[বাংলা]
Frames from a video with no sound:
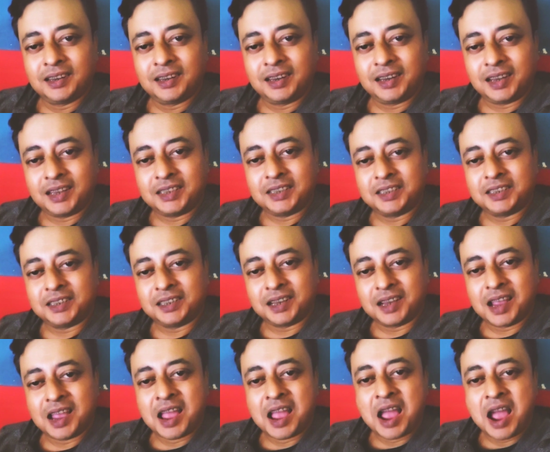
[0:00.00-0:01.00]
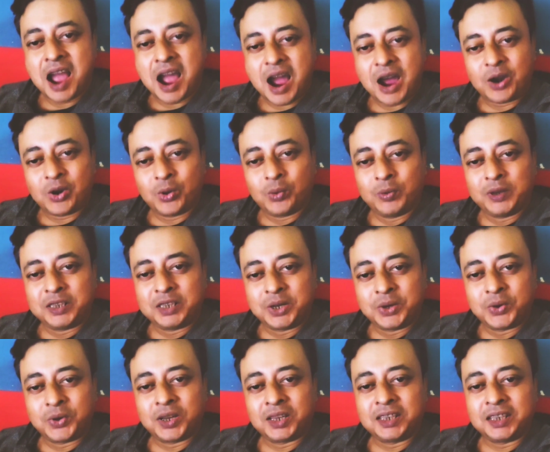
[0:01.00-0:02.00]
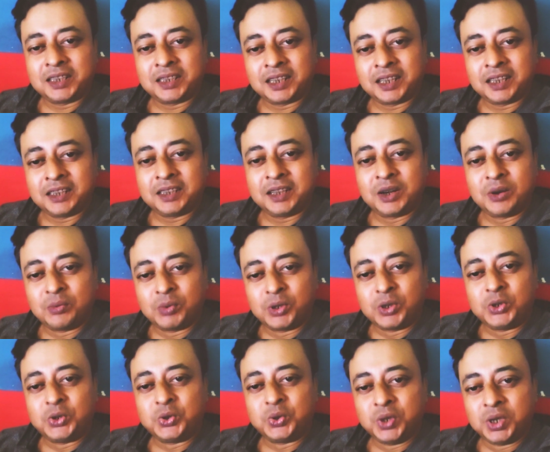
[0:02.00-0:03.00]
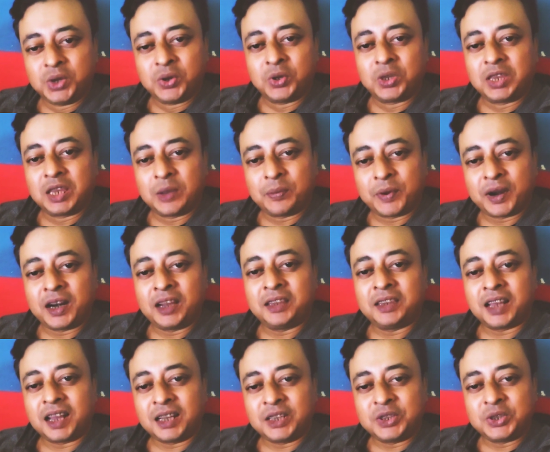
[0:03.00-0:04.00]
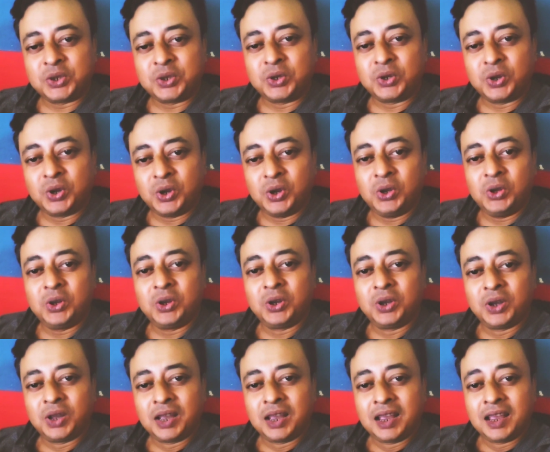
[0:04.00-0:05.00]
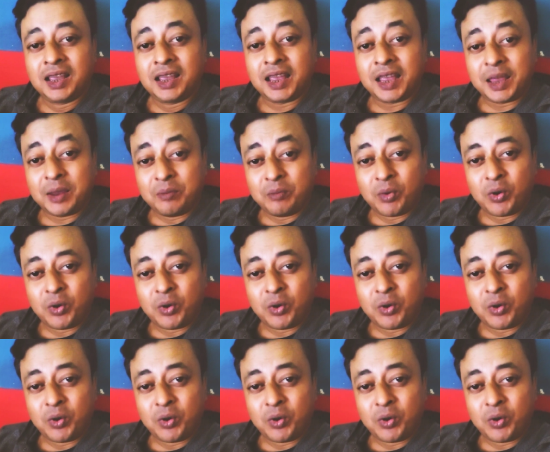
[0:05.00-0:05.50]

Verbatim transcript: ঠিক আছে আরও বেশি করে যাতে এই তৃণমূল চুরি করতে পারে তার জন্য এই